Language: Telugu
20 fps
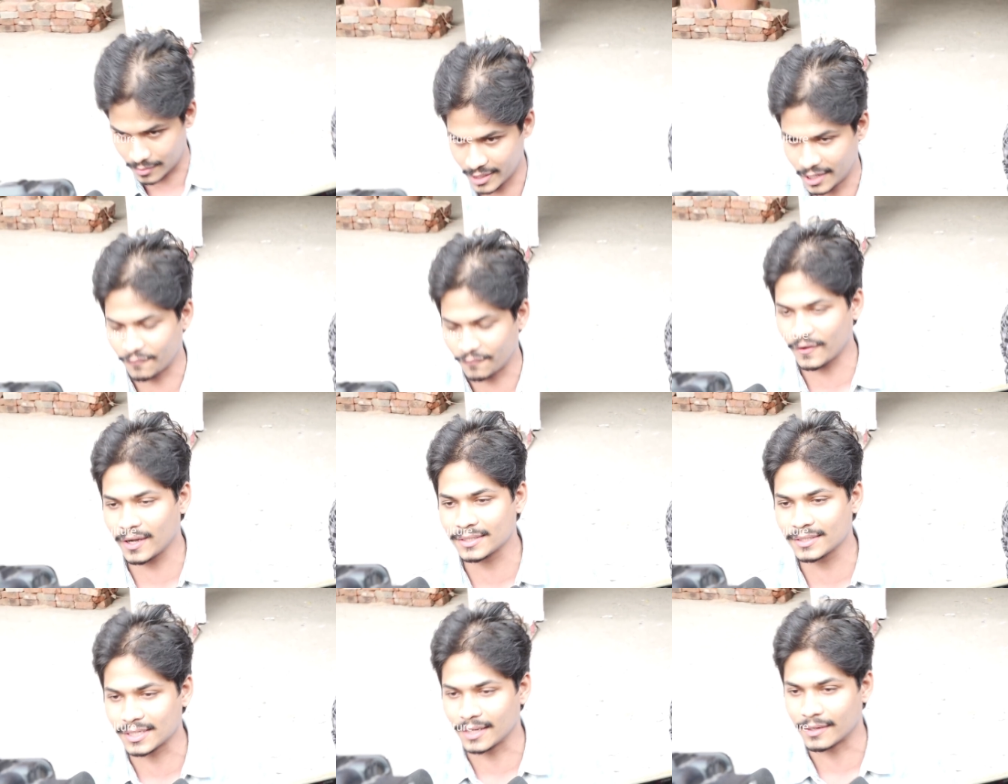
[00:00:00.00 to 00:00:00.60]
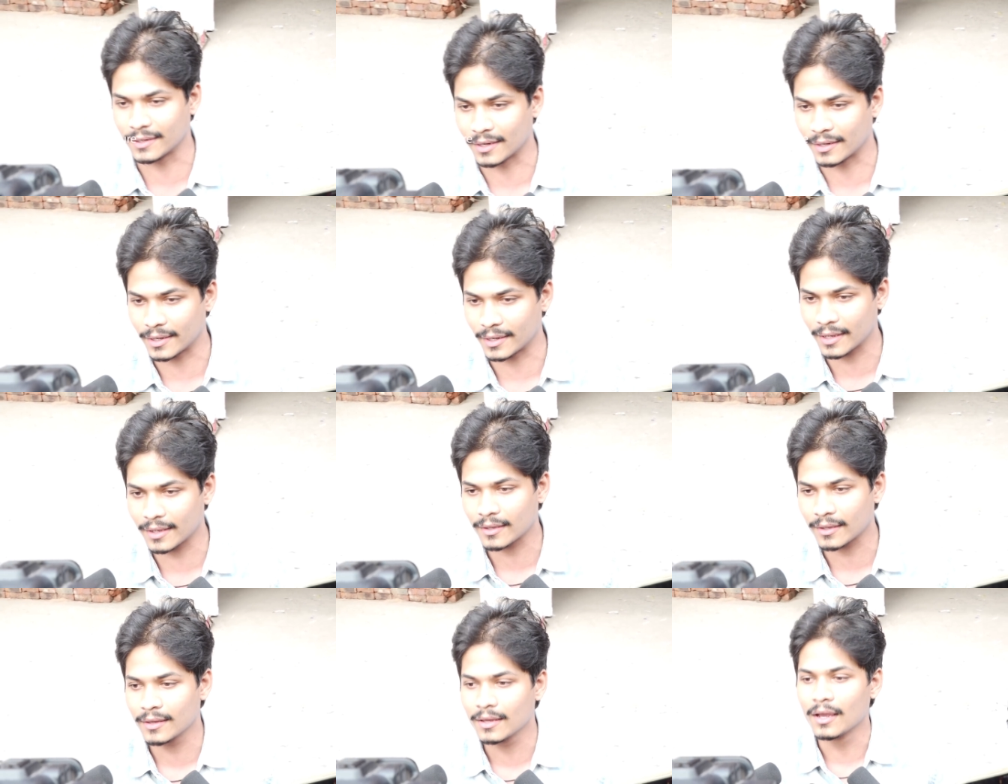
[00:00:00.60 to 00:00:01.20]
డిఫరెన్స్
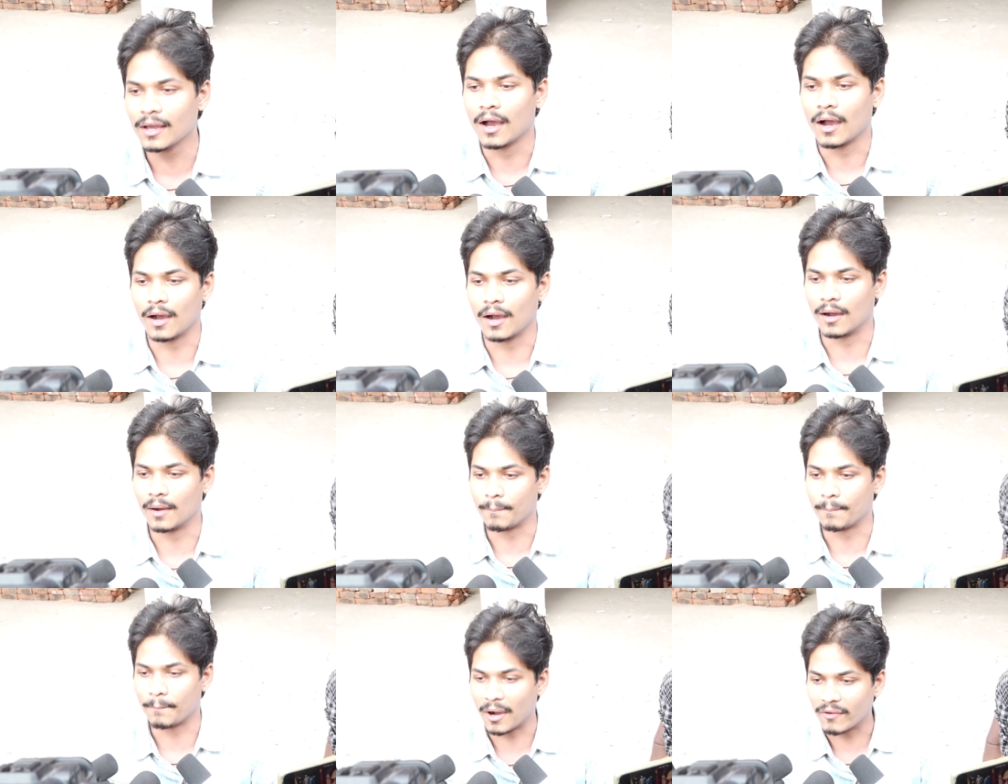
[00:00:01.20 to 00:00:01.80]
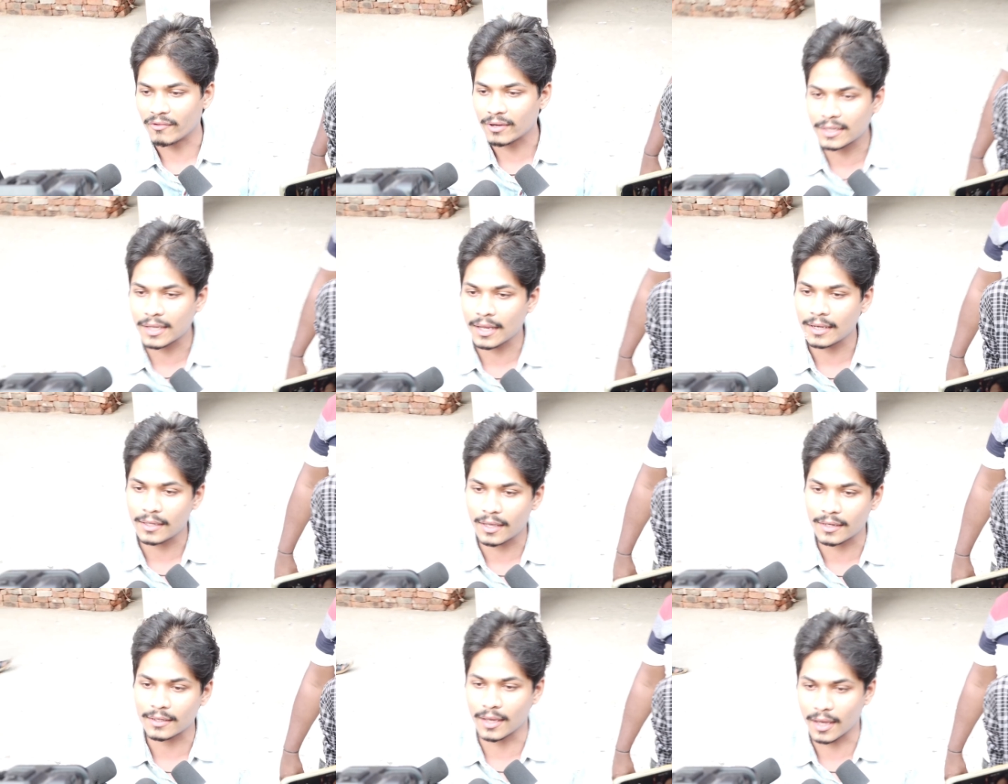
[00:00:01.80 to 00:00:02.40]
ఏంటంటే ఆ పవన్
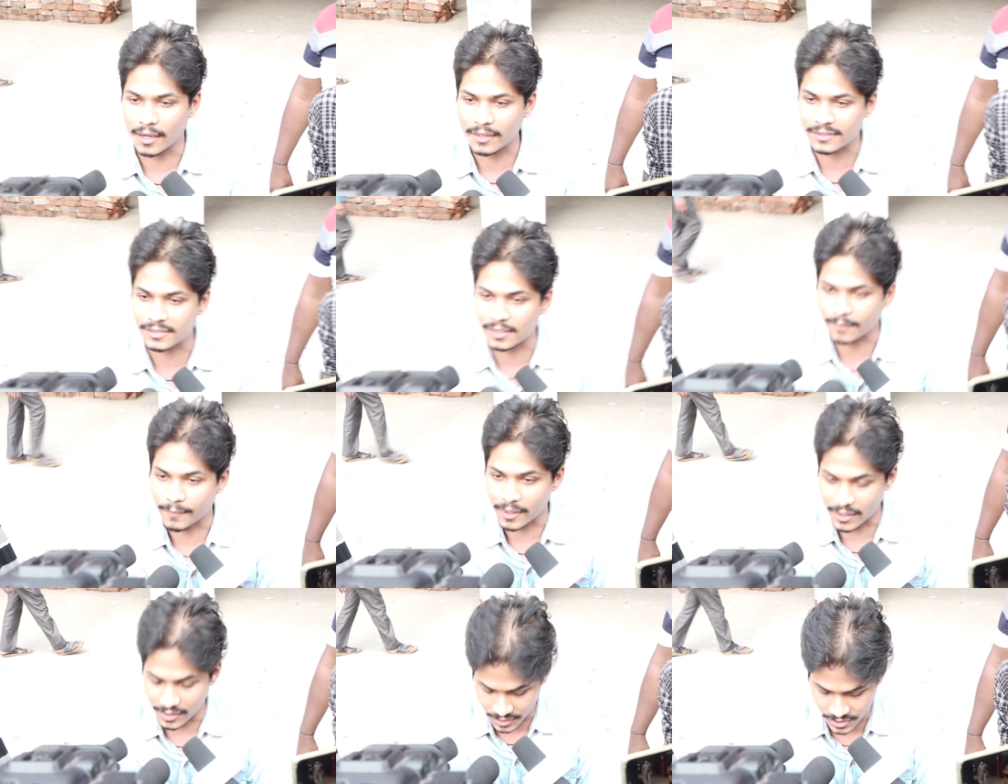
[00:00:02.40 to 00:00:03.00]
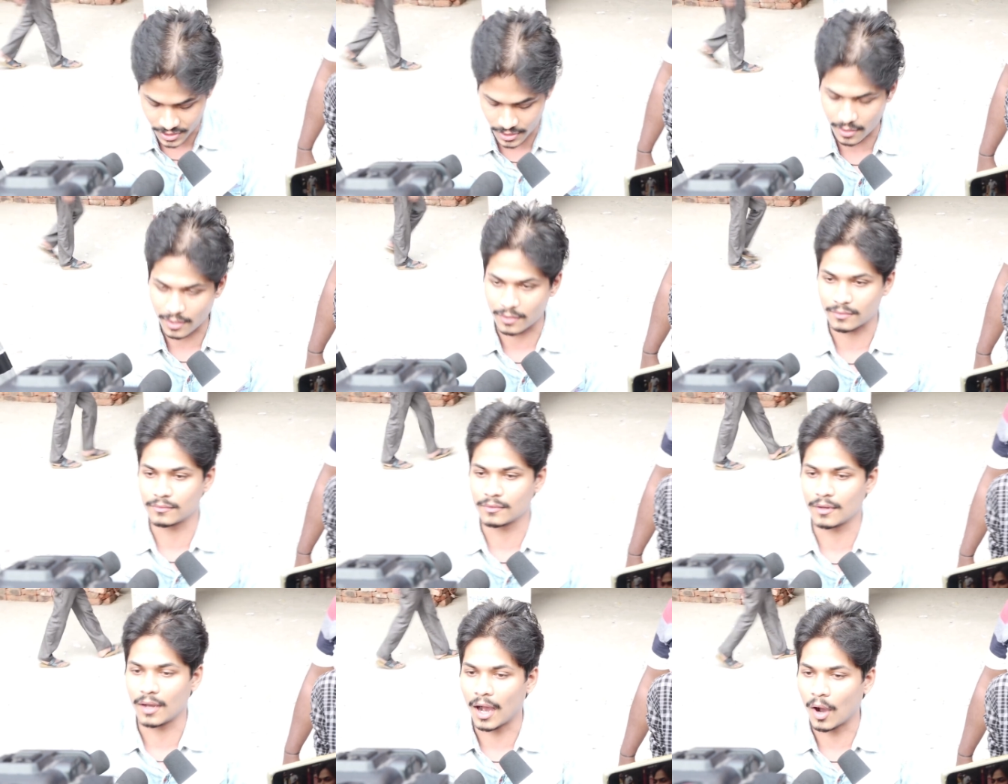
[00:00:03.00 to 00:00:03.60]
కళ్యాణ్ గారికి సంబంధించిన
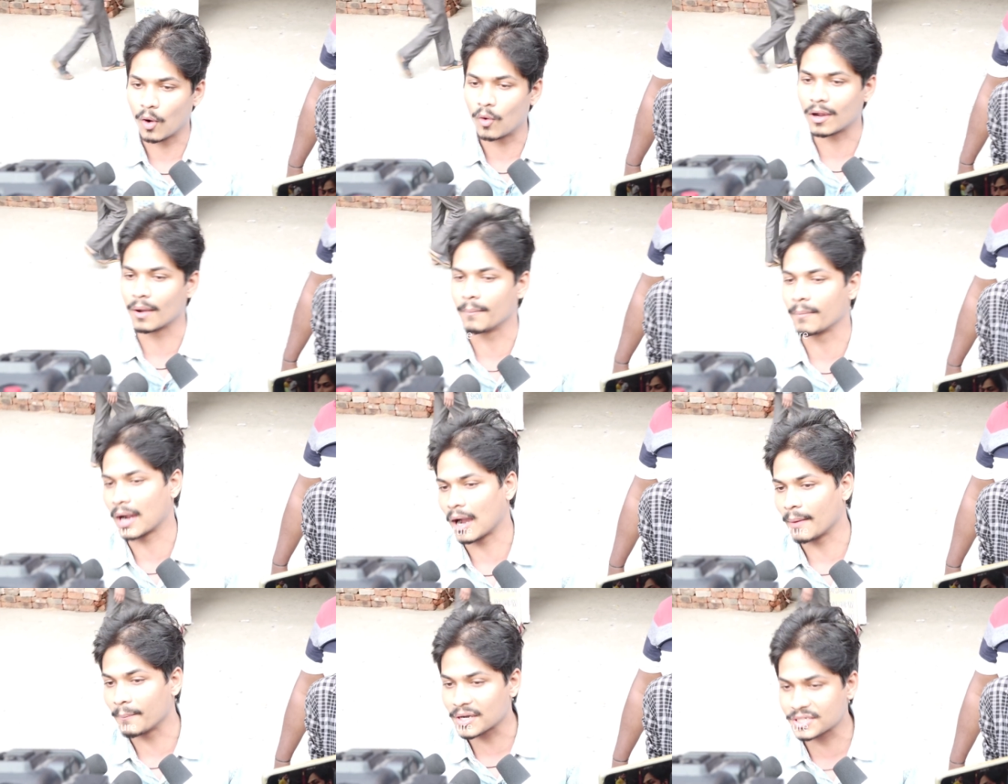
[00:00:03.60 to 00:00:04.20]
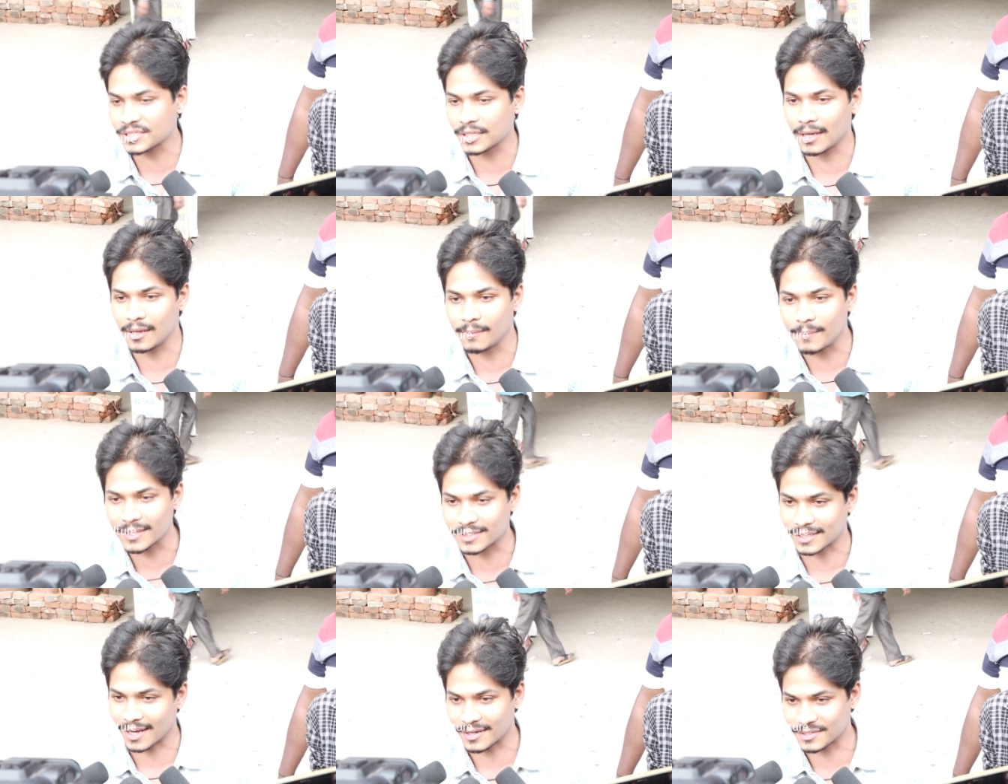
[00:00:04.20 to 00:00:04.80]
ఆ ఒక కమర్షియల్
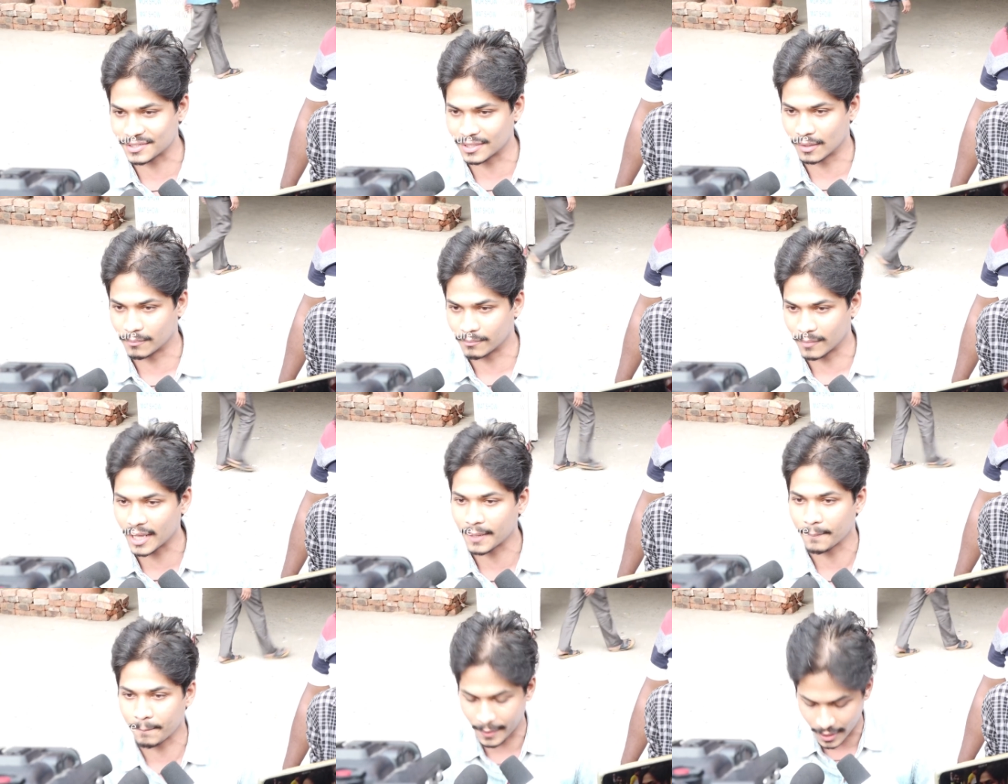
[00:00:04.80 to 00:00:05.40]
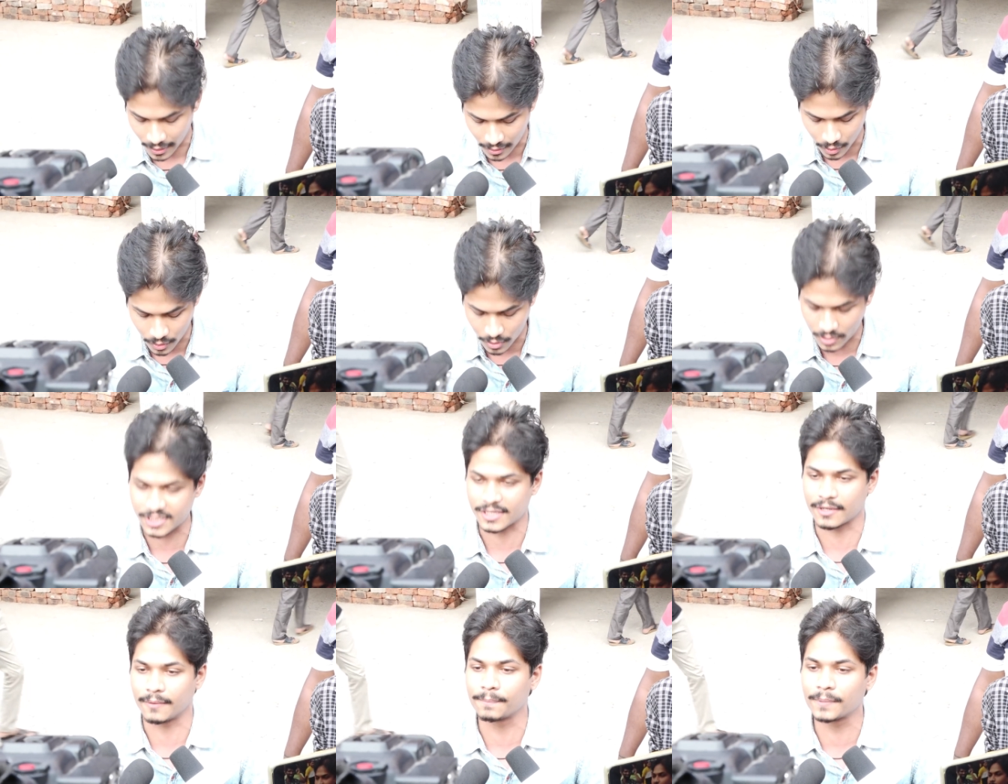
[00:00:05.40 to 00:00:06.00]
ఎలిమెంట్స్ యాడ్ చేయడం లైక్ పింక్లో
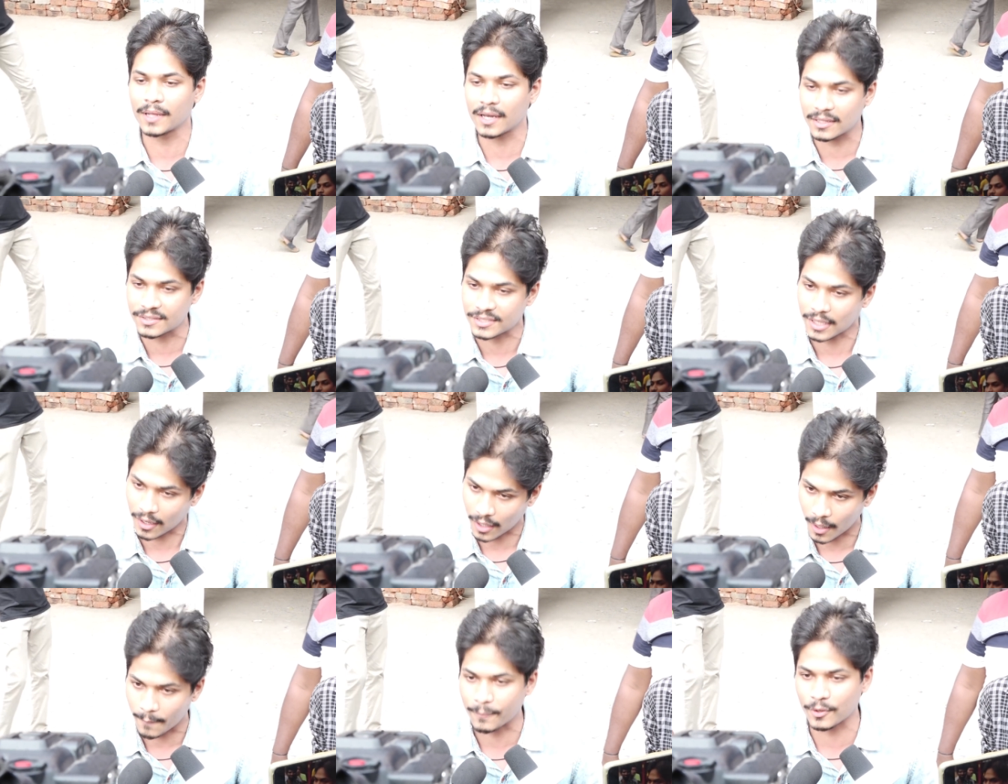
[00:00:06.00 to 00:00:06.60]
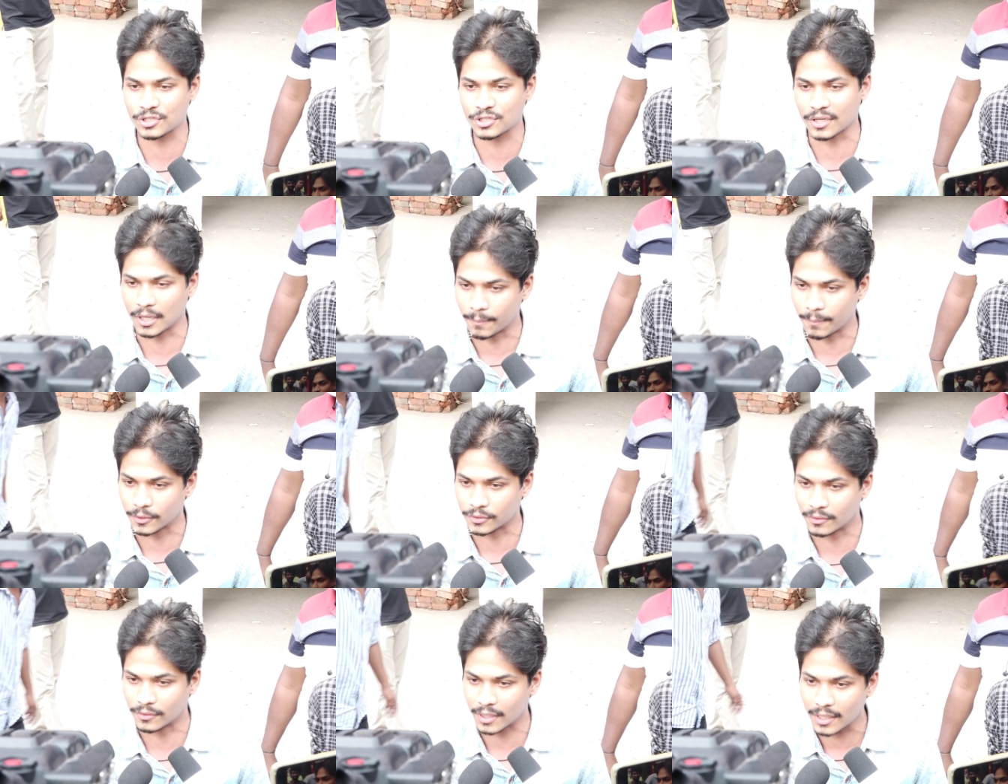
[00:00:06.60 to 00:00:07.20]
స్క్రిప్ట్ అనేది చాలా కంపోజ్గా
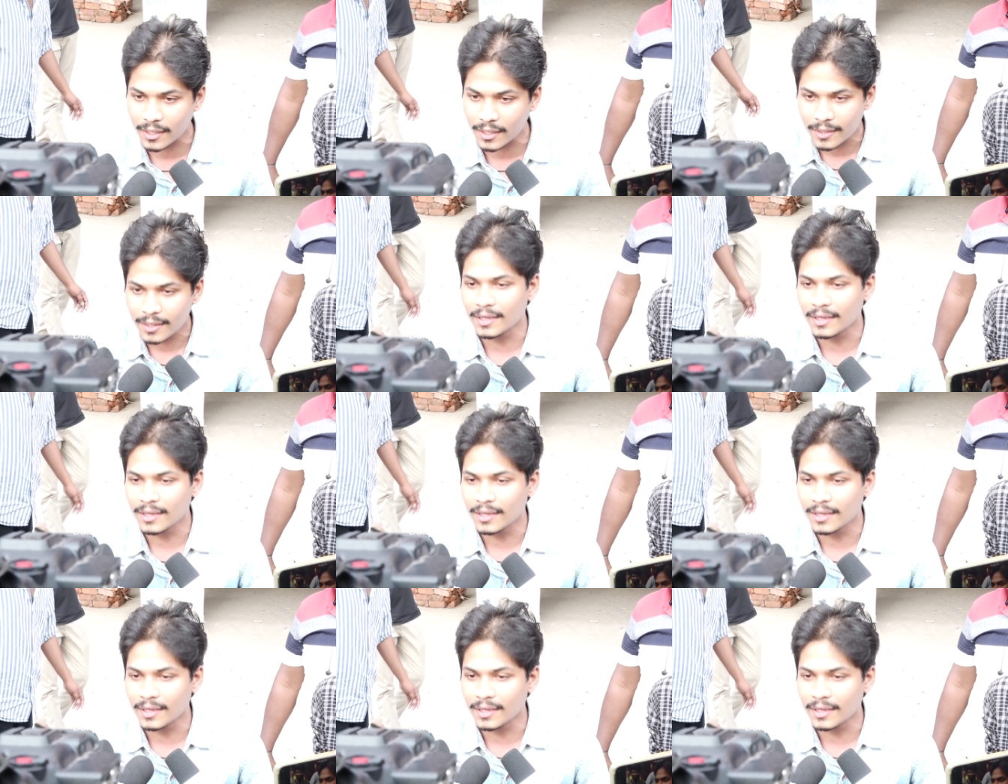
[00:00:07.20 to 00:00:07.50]
వెళ్ళిపోతుంది